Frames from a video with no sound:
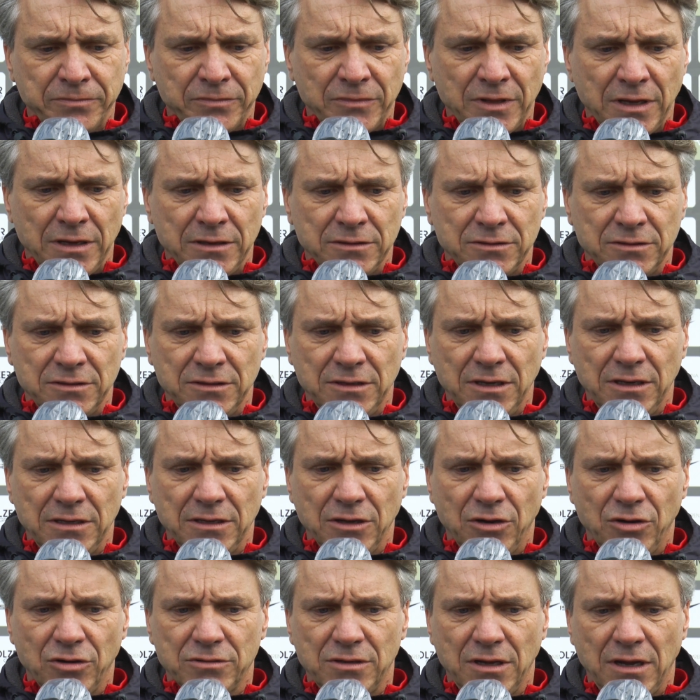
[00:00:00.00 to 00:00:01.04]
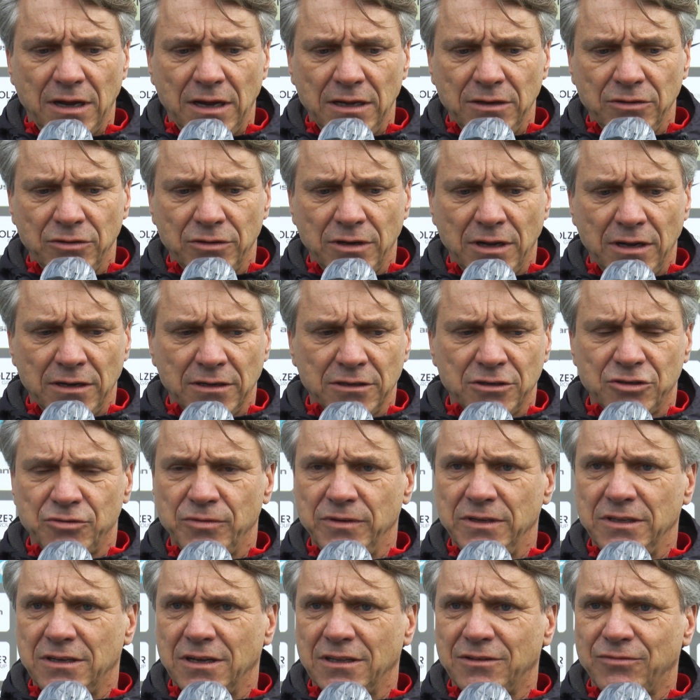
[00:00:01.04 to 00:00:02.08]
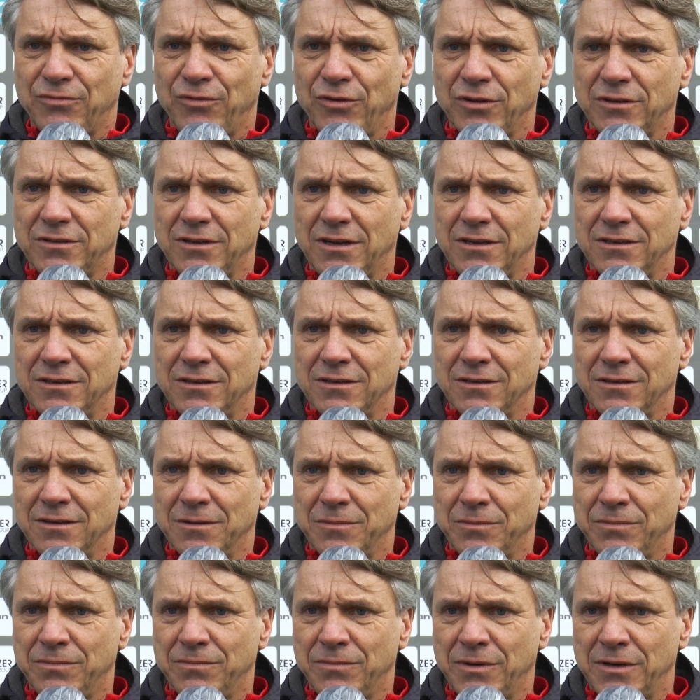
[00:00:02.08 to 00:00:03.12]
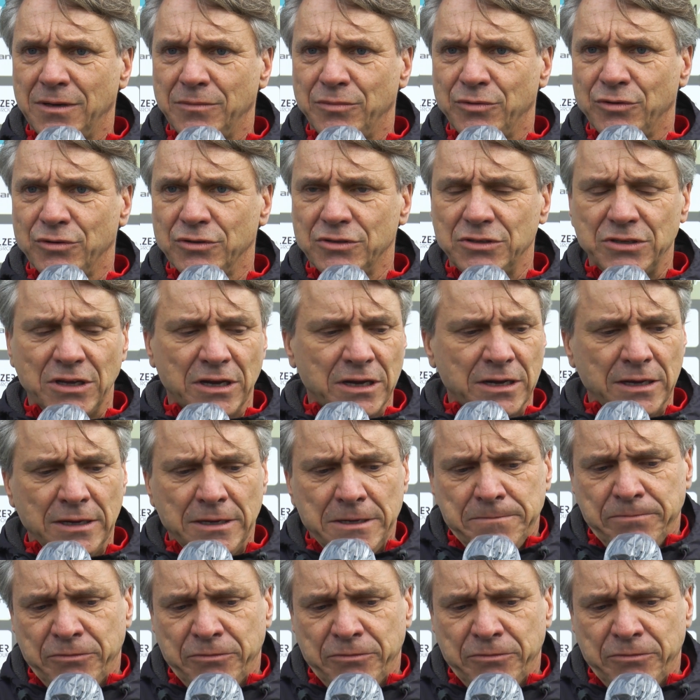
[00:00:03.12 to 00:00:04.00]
Da ist sicherlich auch der ein oder andere Geschwindigkeitsvorteil äh, bei der Borussia.